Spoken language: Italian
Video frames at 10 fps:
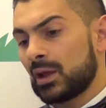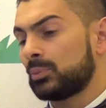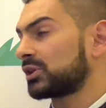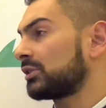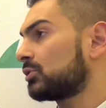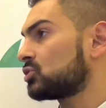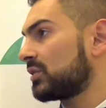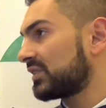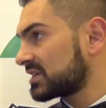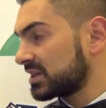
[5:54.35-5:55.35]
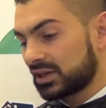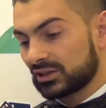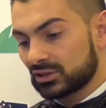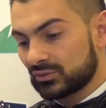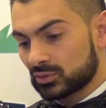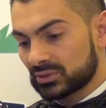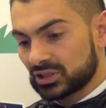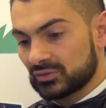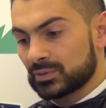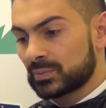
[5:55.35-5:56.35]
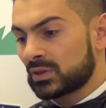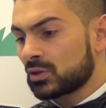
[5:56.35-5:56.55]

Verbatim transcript: e potranno ricevere sei crediti formativi.